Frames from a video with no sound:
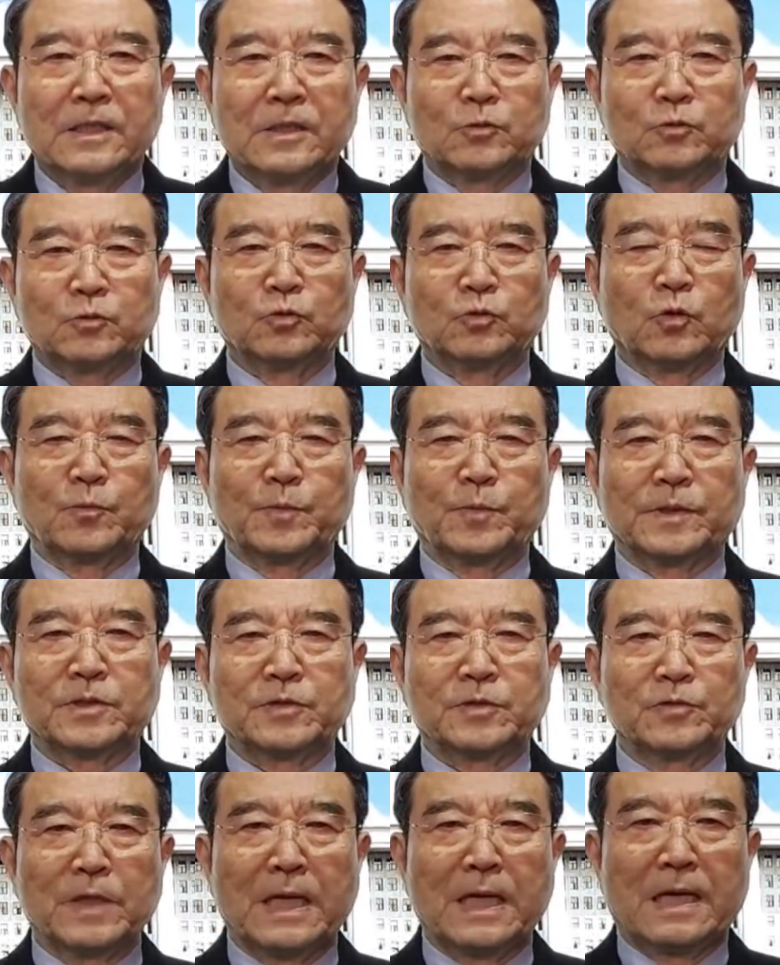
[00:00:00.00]
구독
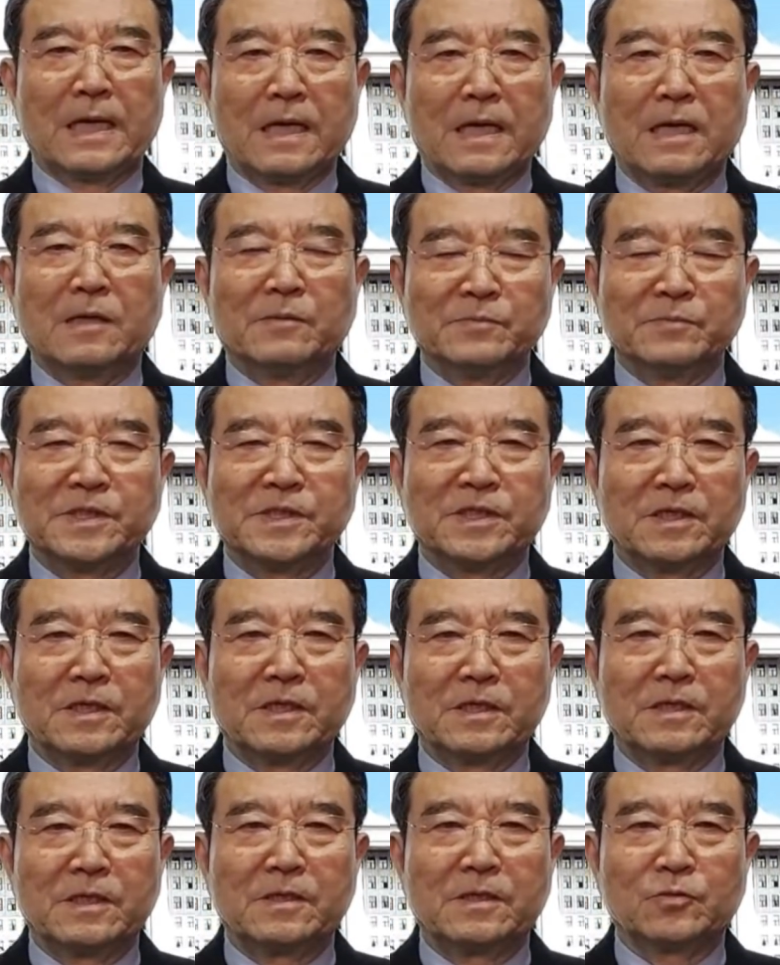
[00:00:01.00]
버튼과
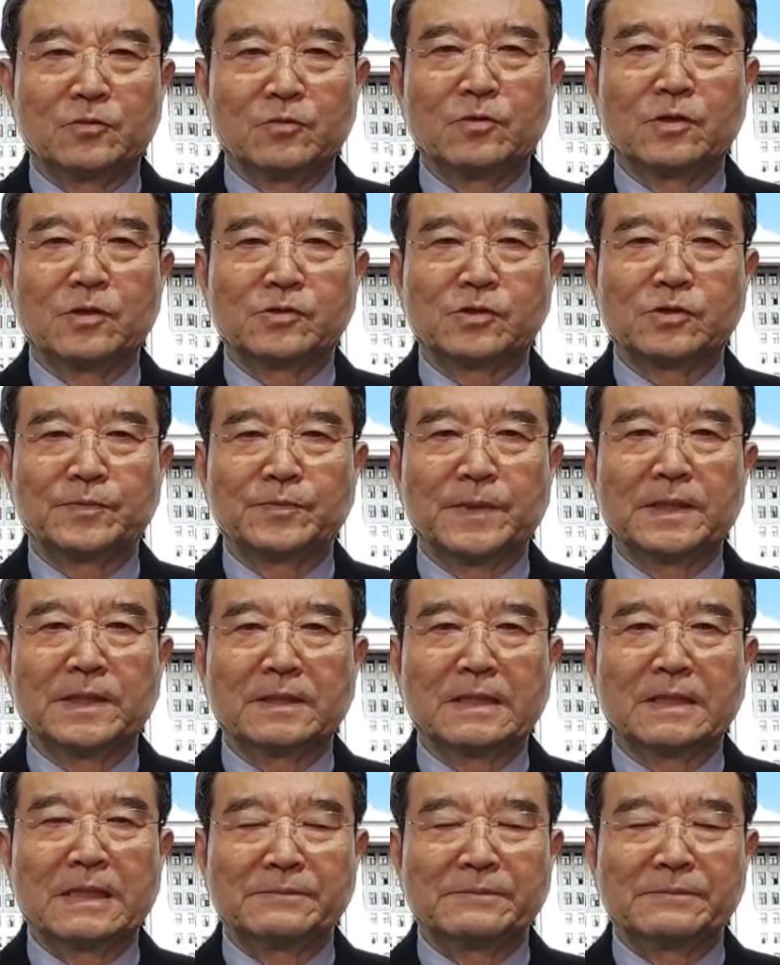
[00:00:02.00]
엄지를 눌러주시면